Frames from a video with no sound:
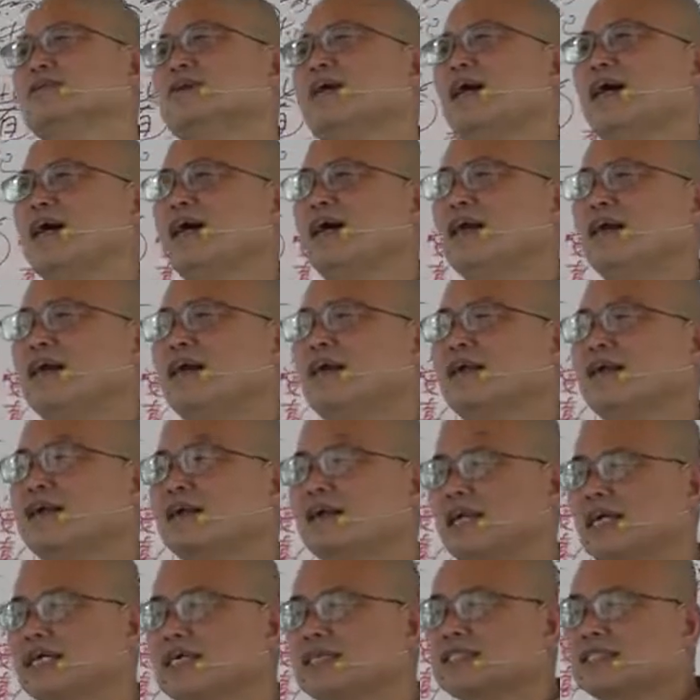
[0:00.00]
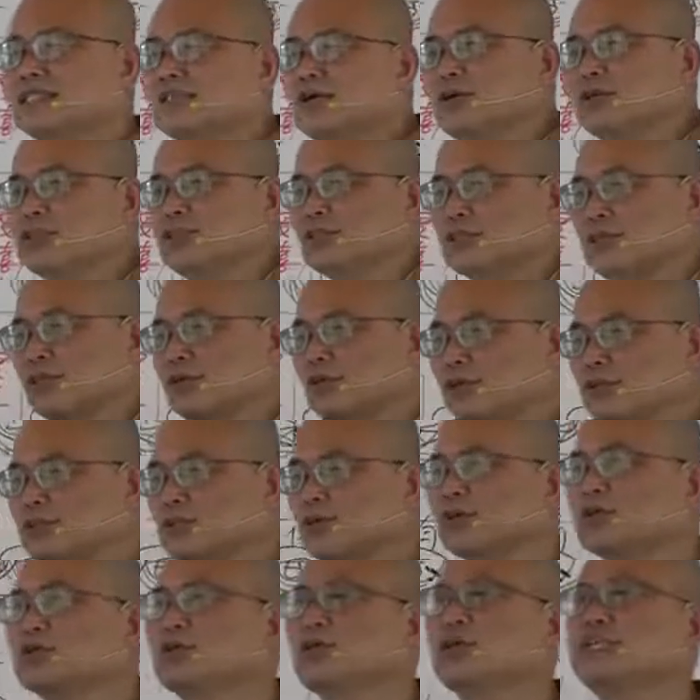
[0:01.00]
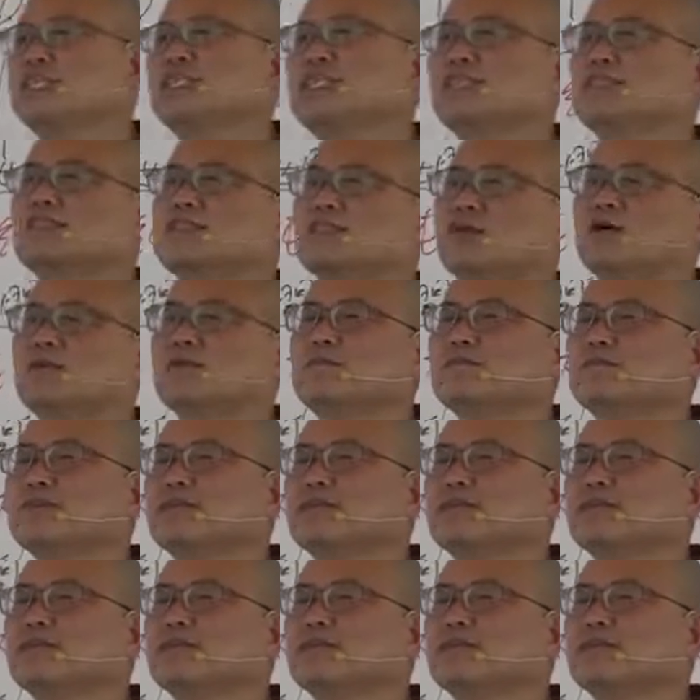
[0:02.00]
啊，那个时候就叫做重罪轻受，